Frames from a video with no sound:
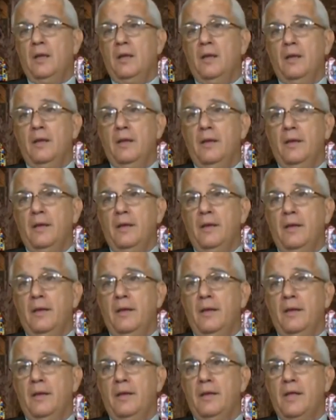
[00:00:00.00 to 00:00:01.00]

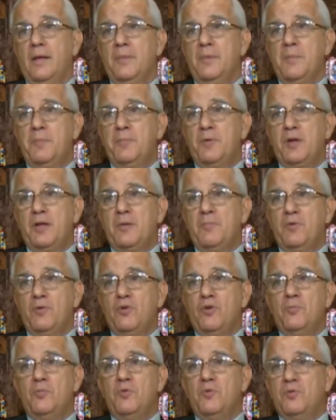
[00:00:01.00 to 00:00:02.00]
Eh, y además, por ejemplo,
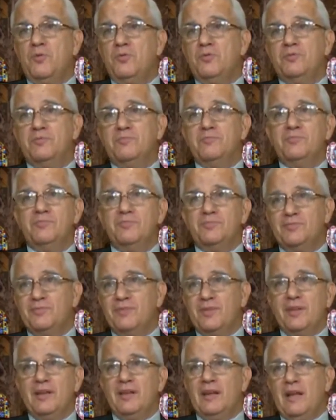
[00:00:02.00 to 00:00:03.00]
como
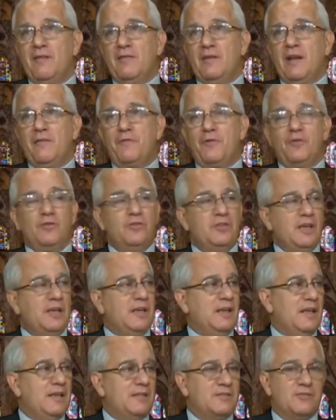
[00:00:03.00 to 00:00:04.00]
eh, las
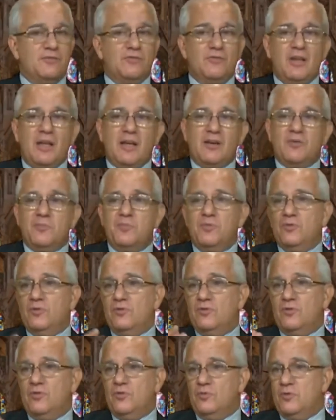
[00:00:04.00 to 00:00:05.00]
fronteras no eran
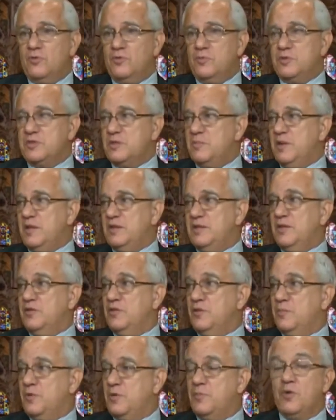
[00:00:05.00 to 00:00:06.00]
como, se plantean
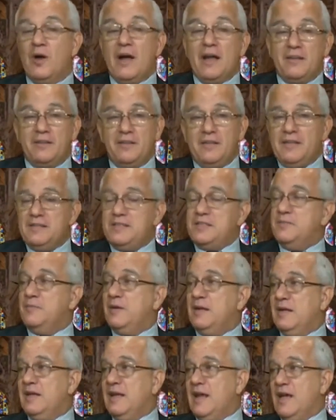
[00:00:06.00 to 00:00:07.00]
hoy. Por ejemplo, Artigas y
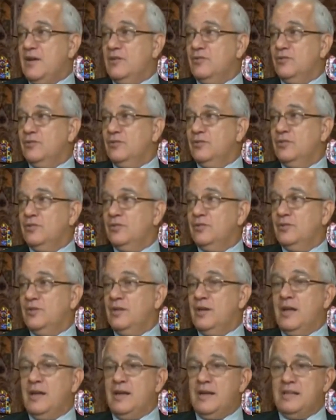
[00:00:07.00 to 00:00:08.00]
Belgrano
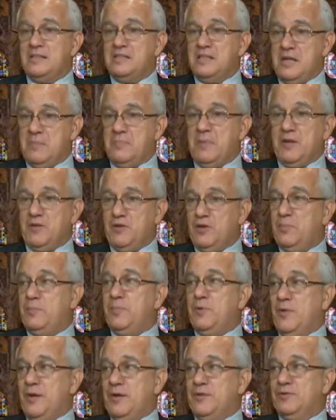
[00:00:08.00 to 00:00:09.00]
nacen españoles
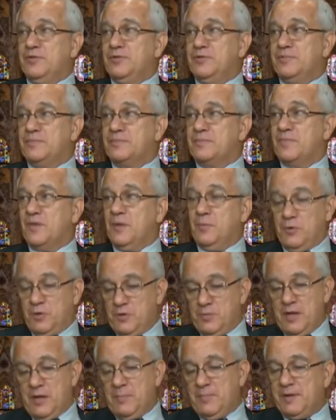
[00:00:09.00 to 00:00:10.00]
peruanos. Vos
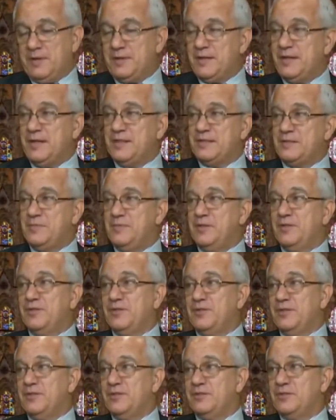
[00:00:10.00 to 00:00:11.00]
tomás la partida de
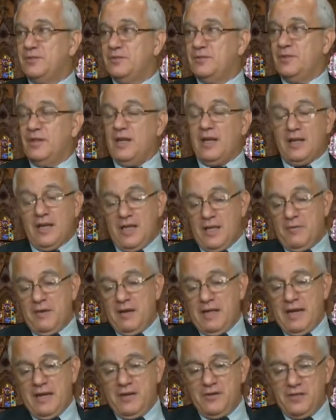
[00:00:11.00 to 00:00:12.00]
nacimiento de ellos. la, de
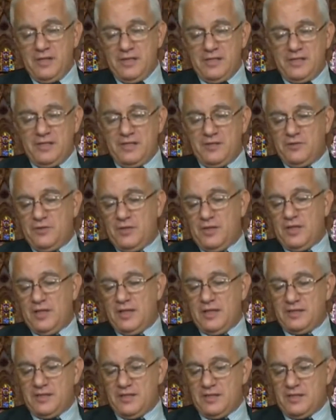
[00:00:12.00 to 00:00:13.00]
Belgrano dice Ciudad de
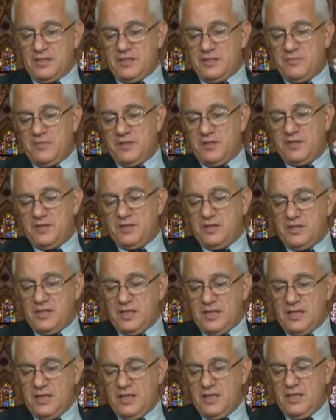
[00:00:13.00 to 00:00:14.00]
la Santísima
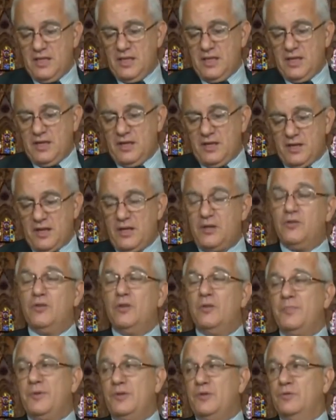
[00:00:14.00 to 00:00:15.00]
Trinidad, Reino
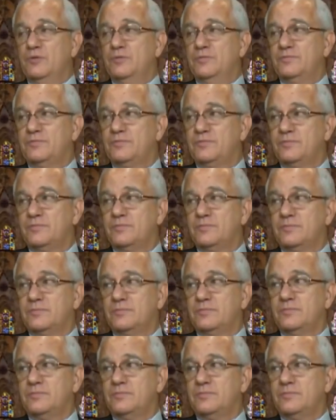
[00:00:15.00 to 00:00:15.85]
del Perú. Claro.